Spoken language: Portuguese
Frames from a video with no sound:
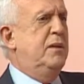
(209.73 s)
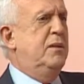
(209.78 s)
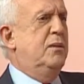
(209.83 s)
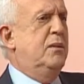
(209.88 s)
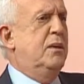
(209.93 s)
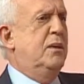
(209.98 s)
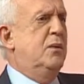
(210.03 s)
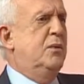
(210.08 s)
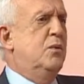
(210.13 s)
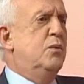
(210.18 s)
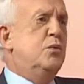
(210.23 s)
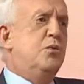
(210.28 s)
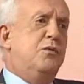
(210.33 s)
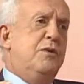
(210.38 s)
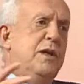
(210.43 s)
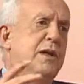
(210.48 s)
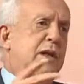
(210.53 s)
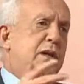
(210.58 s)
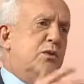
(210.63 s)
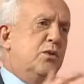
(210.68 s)
É, o
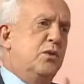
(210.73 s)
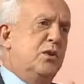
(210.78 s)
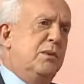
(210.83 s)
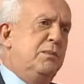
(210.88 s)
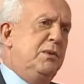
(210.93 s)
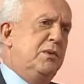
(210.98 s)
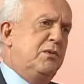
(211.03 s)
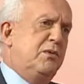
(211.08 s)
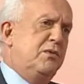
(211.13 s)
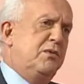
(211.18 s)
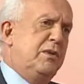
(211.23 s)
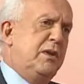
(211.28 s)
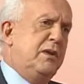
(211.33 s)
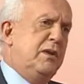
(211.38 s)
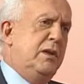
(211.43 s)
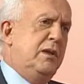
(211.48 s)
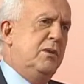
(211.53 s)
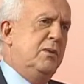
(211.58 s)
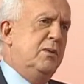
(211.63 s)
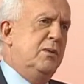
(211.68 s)
governador que me
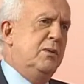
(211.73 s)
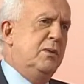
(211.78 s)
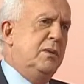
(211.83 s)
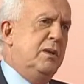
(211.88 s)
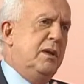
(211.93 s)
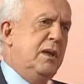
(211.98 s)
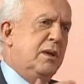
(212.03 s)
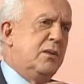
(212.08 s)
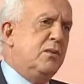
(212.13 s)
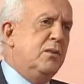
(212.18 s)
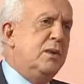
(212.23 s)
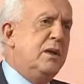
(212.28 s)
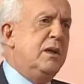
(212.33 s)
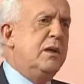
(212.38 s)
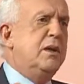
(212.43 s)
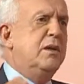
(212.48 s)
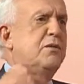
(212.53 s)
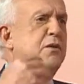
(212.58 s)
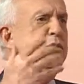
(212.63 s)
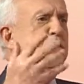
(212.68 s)
sucedeu, é com
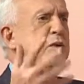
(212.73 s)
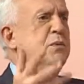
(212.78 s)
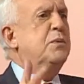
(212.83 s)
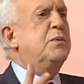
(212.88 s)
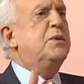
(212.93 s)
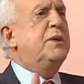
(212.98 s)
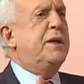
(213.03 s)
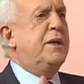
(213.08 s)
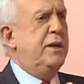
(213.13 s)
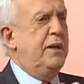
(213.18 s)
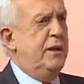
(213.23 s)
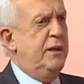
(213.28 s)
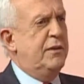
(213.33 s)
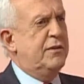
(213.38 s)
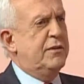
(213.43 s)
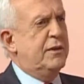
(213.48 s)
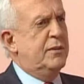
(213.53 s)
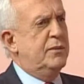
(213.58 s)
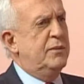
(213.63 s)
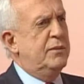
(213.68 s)
ele que eu vou disputar a
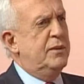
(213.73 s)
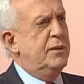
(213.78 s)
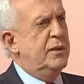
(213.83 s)
eleição.